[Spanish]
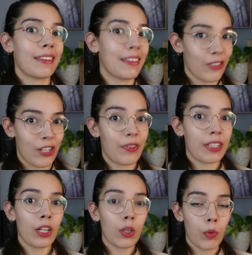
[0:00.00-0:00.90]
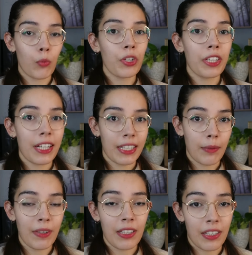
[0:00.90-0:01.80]
nos afecta como muy
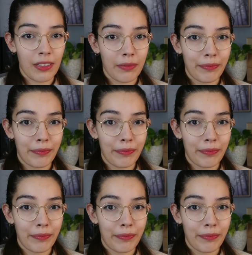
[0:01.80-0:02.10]
directamente.